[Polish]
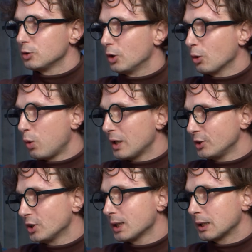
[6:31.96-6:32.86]

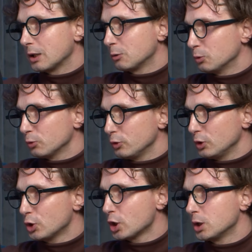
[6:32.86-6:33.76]
Dokładnie tak jak mówisz.